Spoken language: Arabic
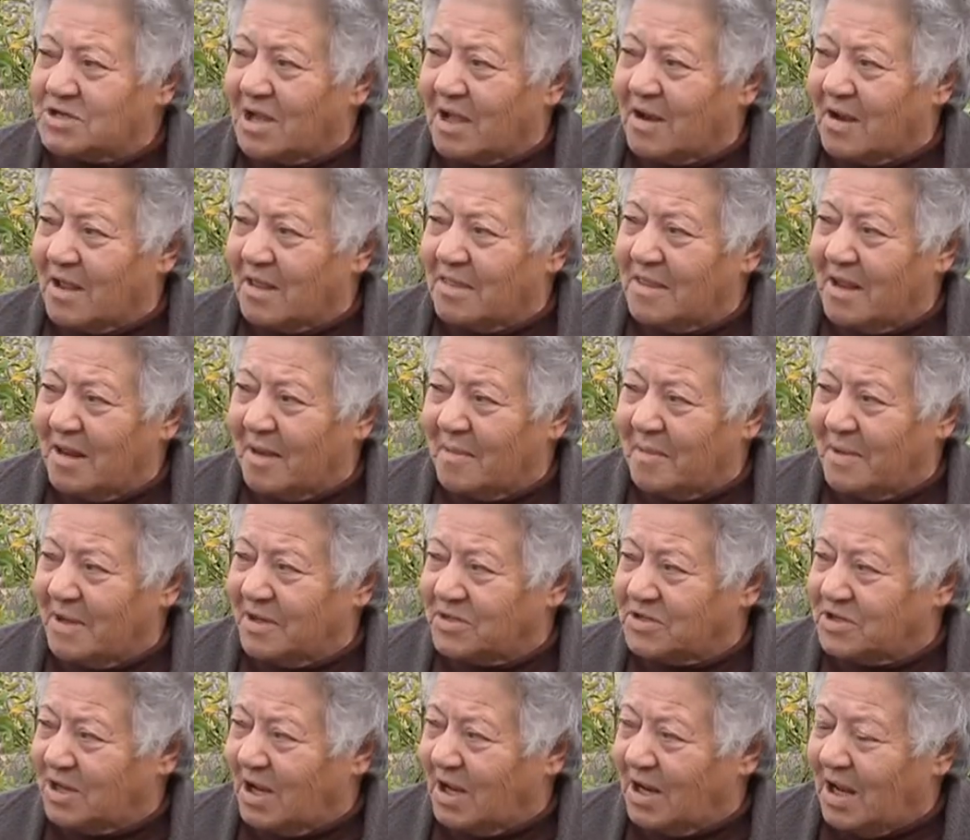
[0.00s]
أراضي
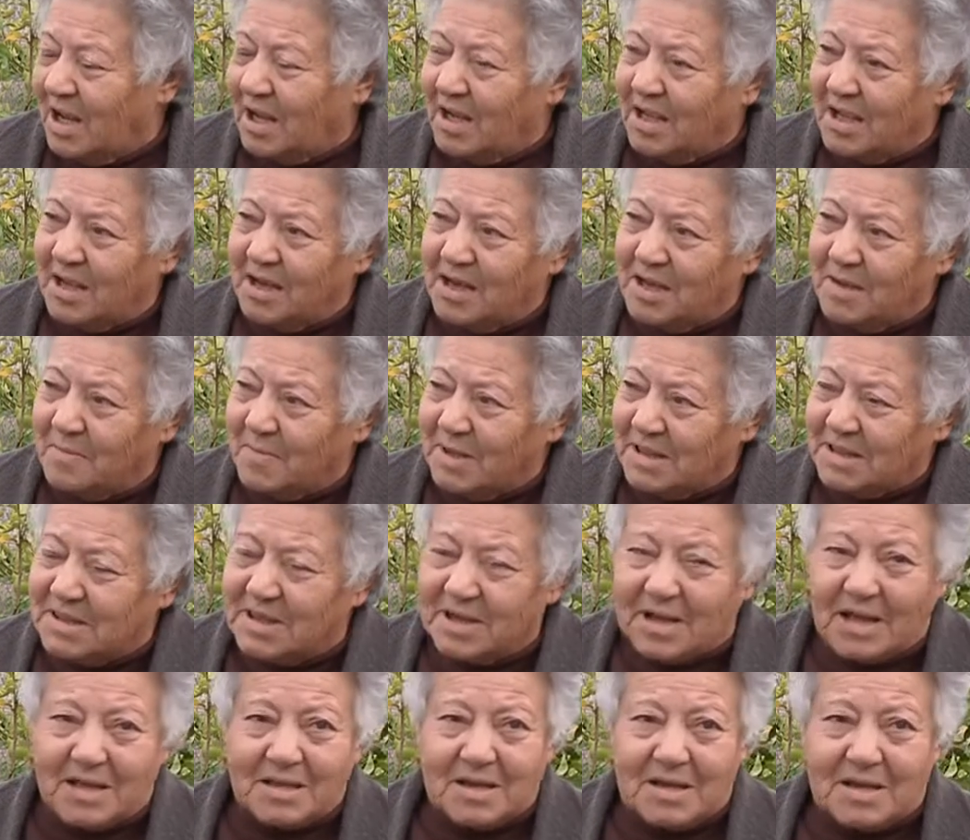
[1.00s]
لبيت جالا غير هي
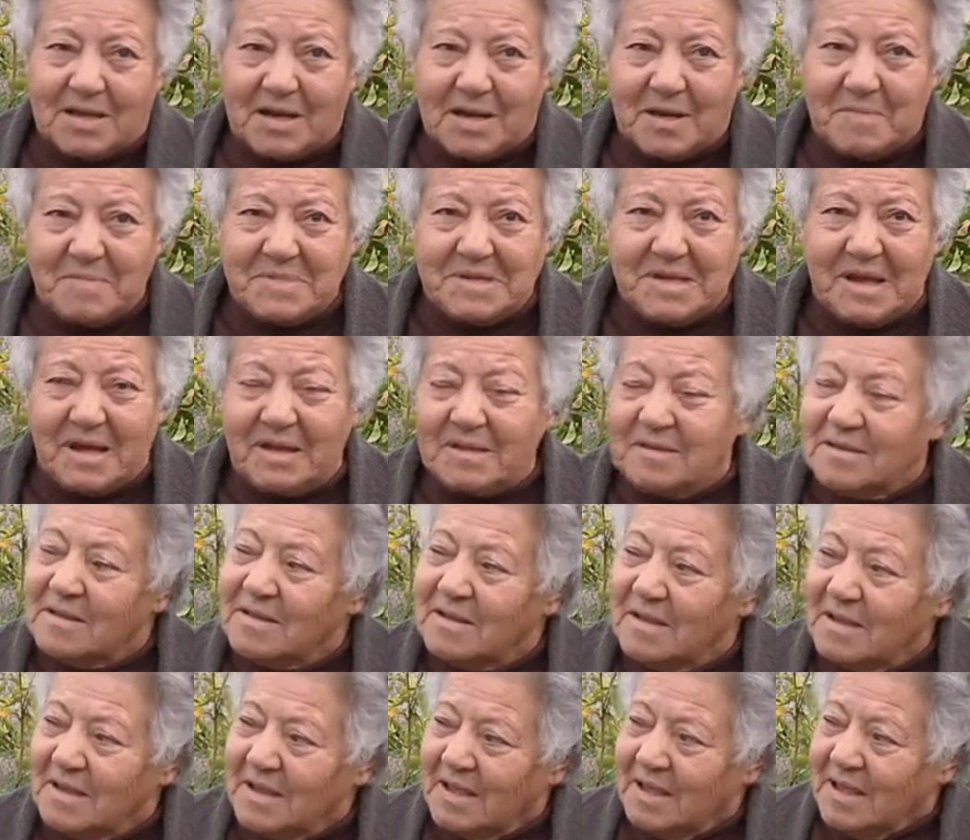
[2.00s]
منطقة كريمزان
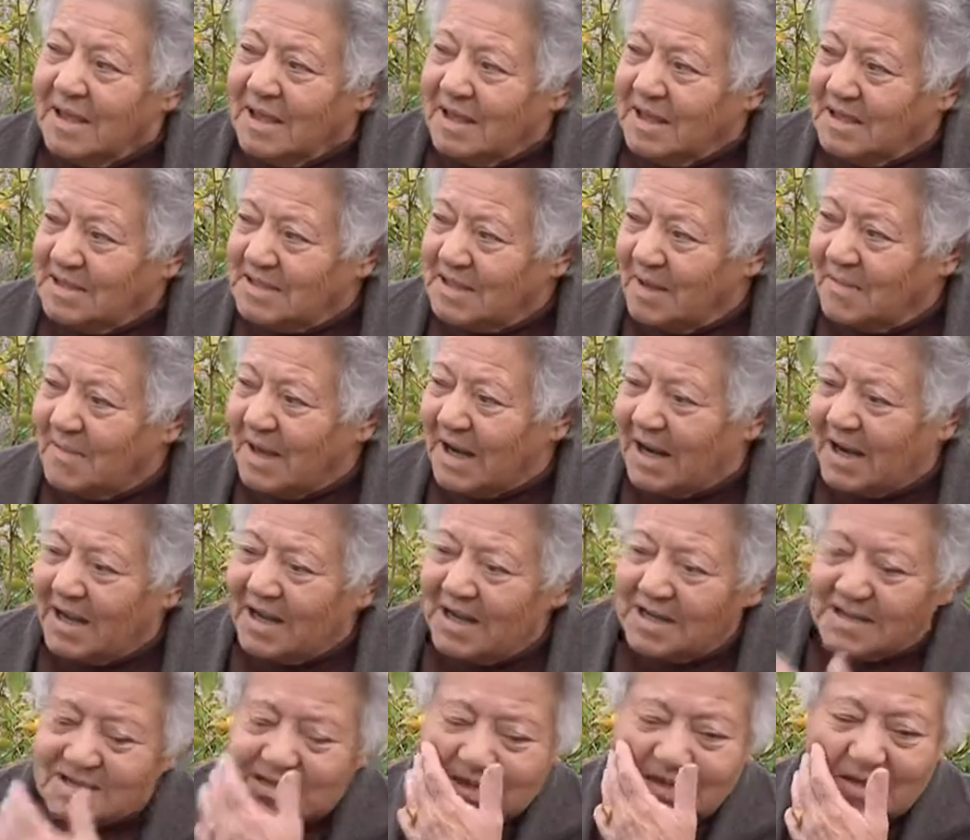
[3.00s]
إذا
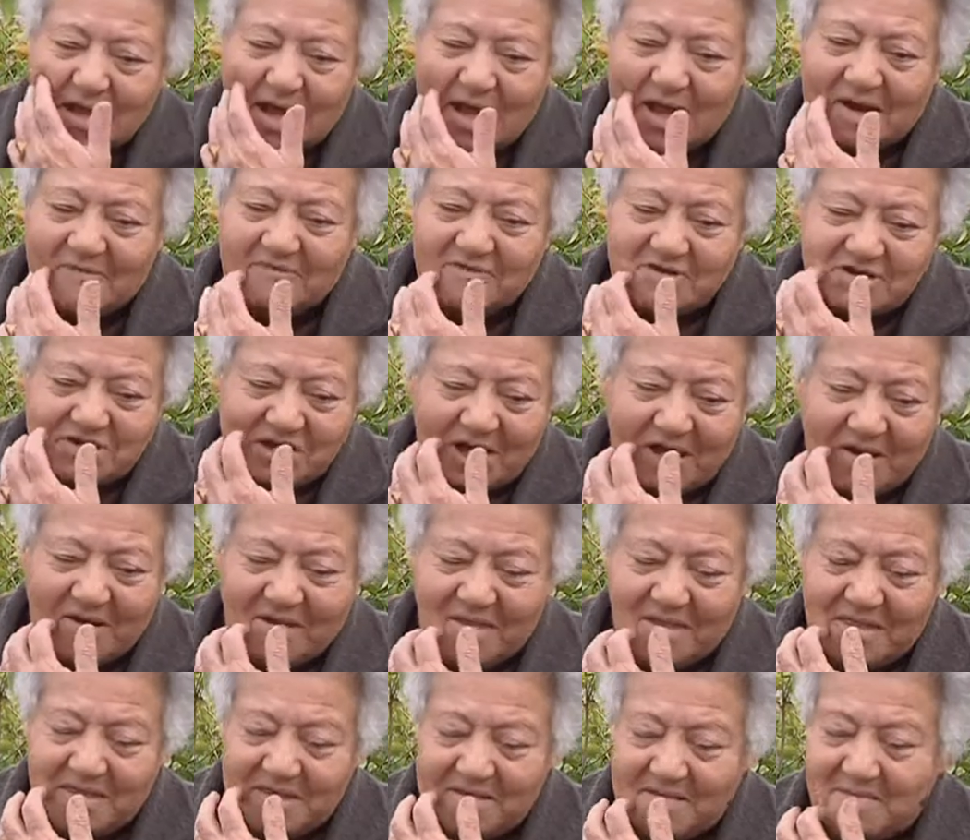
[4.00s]
مرك الجدار فيش
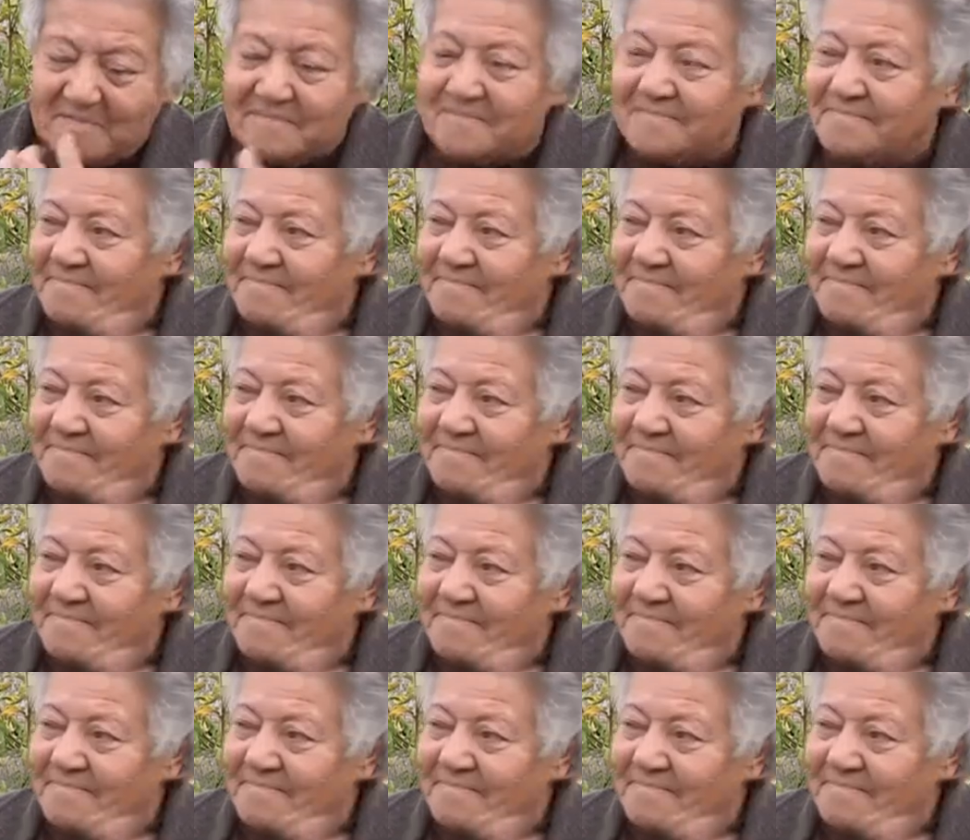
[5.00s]
أراضي